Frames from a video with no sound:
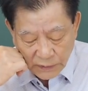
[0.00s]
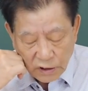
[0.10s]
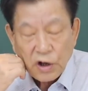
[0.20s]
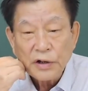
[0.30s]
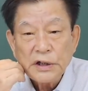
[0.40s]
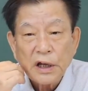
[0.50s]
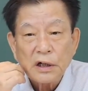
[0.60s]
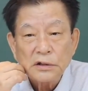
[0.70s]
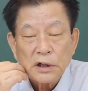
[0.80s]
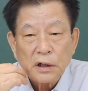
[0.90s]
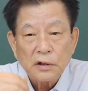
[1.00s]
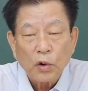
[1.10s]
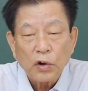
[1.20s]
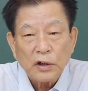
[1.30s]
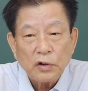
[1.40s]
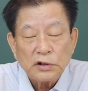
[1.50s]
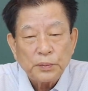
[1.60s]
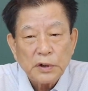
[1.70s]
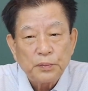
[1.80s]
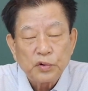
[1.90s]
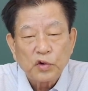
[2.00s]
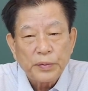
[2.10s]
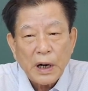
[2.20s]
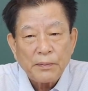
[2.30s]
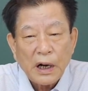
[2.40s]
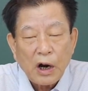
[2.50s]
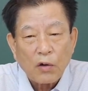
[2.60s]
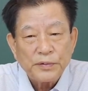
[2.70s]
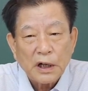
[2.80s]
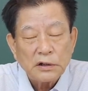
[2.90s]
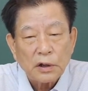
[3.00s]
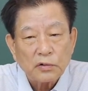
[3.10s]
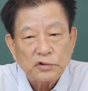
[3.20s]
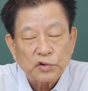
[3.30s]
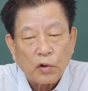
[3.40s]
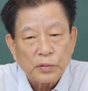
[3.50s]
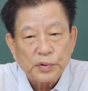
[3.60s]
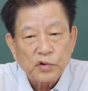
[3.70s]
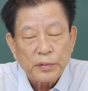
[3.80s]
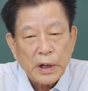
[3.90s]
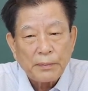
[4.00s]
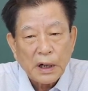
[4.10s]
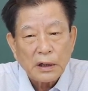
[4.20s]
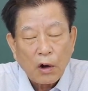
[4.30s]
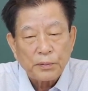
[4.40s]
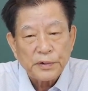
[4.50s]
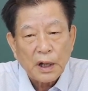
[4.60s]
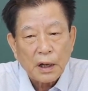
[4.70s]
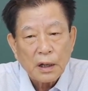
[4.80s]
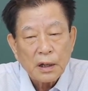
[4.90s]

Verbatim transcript: 그런 얘기를 이제, 논어에도 이제 불급이란 말 나옵니다. 이제 주공은 불급이란 말이 나옵니다.